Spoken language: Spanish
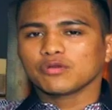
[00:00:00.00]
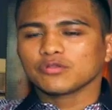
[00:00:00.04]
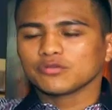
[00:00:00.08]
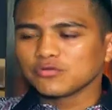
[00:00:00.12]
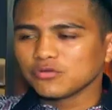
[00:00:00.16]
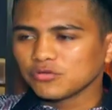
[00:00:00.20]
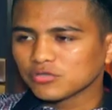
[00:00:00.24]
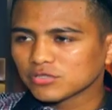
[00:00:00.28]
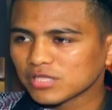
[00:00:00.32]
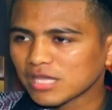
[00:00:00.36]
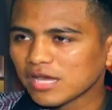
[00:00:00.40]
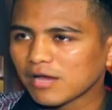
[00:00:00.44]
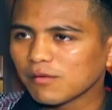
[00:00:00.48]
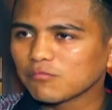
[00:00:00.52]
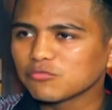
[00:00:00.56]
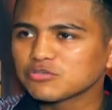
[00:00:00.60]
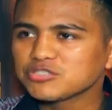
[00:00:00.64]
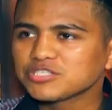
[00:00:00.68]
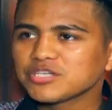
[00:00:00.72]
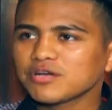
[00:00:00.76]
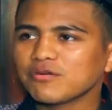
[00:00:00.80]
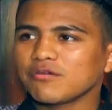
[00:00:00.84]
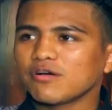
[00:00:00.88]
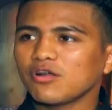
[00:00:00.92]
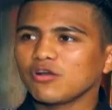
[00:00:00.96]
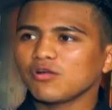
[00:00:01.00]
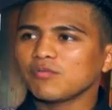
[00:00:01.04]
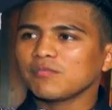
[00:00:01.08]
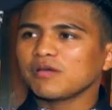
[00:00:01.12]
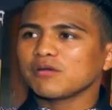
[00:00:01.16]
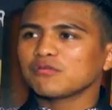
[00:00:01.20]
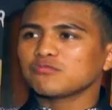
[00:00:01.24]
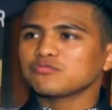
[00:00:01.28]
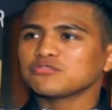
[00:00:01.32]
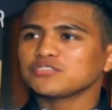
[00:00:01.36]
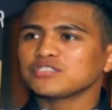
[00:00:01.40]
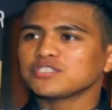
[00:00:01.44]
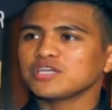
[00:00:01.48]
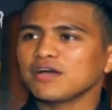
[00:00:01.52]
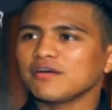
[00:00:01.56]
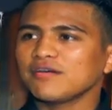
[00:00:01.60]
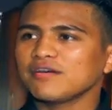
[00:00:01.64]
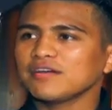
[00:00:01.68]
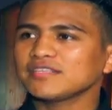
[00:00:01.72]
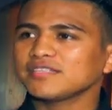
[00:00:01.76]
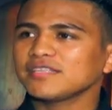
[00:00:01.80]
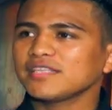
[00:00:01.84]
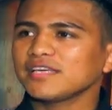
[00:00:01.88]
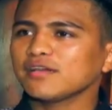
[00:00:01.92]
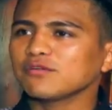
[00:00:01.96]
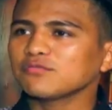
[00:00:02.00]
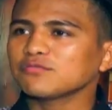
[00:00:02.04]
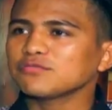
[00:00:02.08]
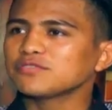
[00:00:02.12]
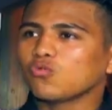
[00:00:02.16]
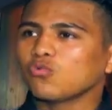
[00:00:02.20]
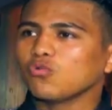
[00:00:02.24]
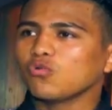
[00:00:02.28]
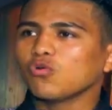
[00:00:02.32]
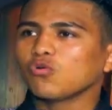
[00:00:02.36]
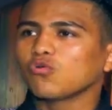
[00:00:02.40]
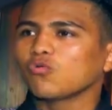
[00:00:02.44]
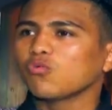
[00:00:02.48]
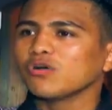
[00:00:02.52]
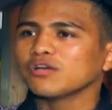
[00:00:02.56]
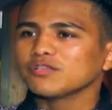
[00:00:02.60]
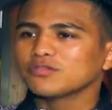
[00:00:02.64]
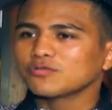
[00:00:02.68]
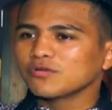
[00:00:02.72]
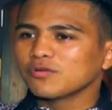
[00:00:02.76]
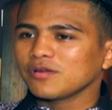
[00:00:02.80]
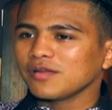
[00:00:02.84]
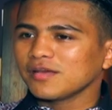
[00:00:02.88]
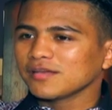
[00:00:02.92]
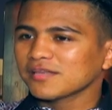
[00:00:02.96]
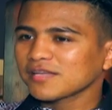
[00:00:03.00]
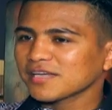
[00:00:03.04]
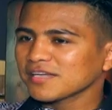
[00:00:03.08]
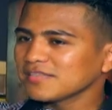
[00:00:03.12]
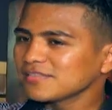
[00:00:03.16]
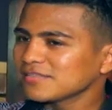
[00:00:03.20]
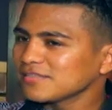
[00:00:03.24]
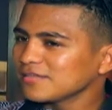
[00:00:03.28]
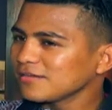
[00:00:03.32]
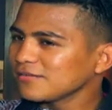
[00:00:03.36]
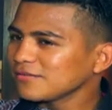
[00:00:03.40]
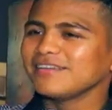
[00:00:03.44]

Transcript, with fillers: cuando yo estaba muy chaval me escuchaba este, los cuentos de las tres.